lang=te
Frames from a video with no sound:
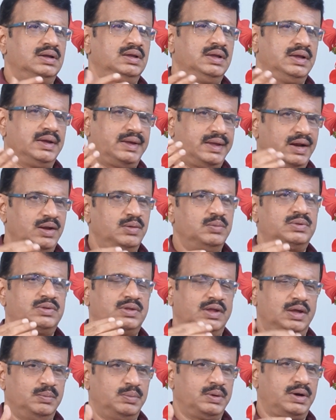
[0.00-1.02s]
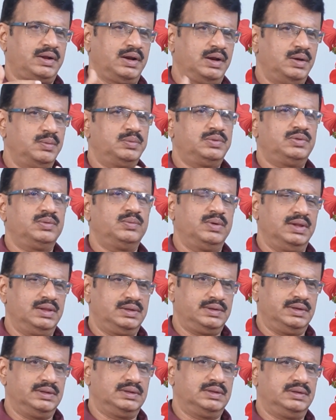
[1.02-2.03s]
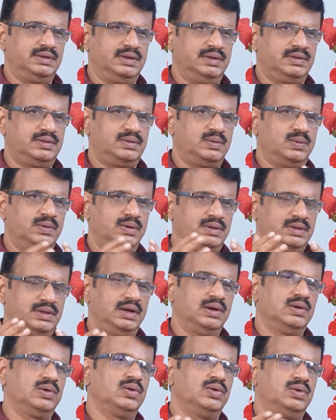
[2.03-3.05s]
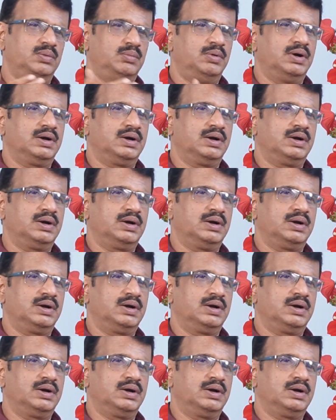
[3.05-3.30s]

ఈ క్రైమ్స్ సైబర్ క్రైమ్స్ వీళ్ళ చేత చేయిస్తున్నారు తెలుగులో